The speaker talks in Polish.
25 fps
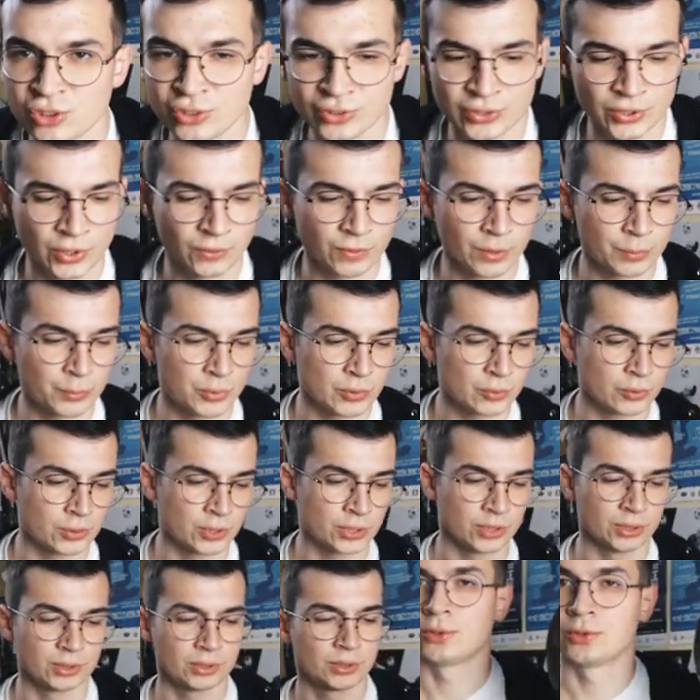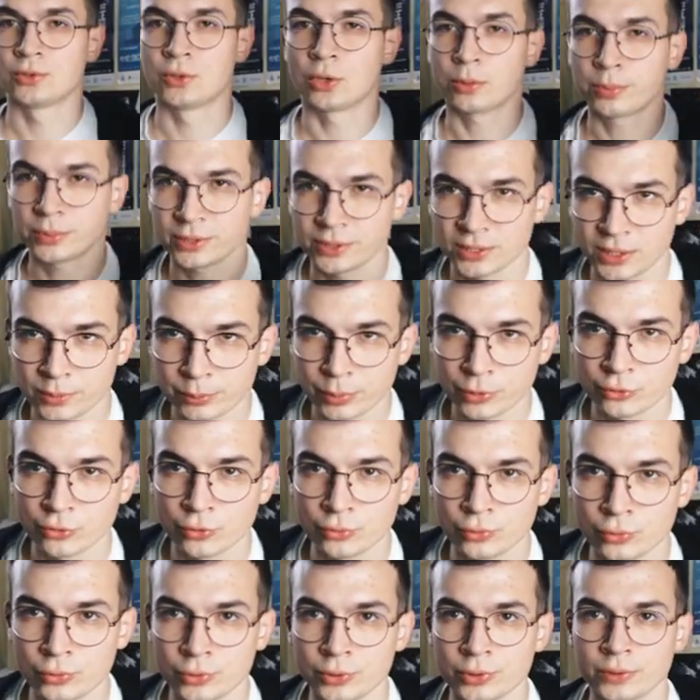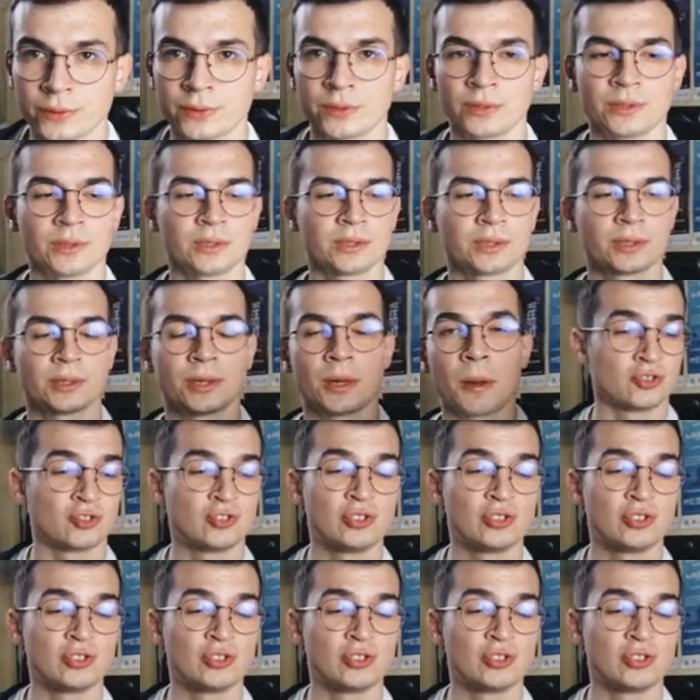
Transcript: jeansowe piłki. Dobre dla początkujących.